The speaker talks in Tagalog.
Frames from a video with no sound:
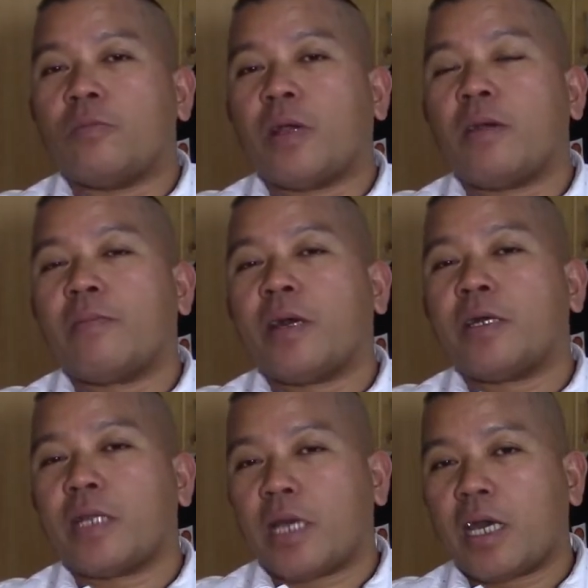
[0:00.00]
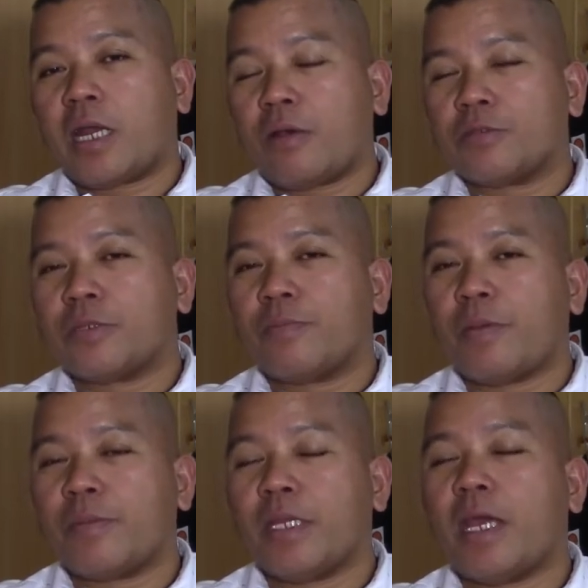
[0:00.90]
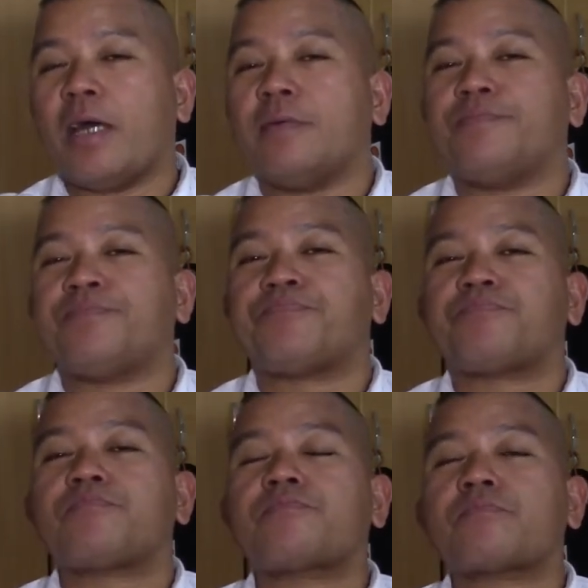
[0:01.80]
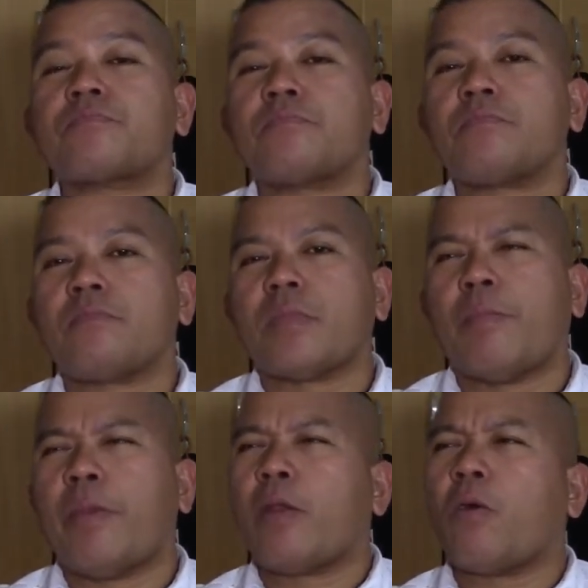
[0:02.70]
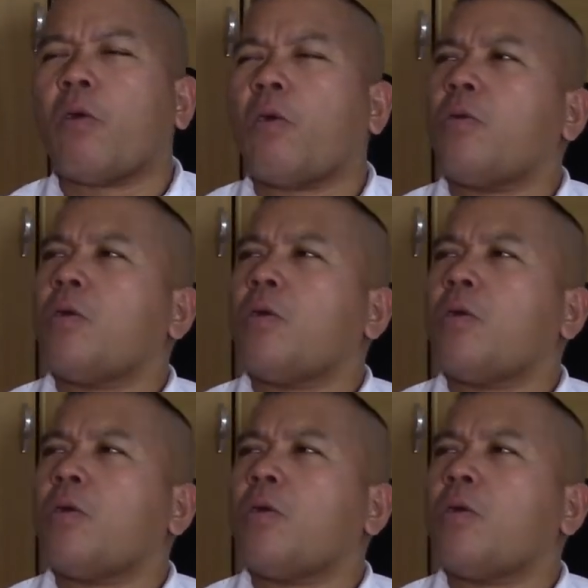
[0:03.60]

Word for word: bagamang nakakarawas sa pamilya. Pero,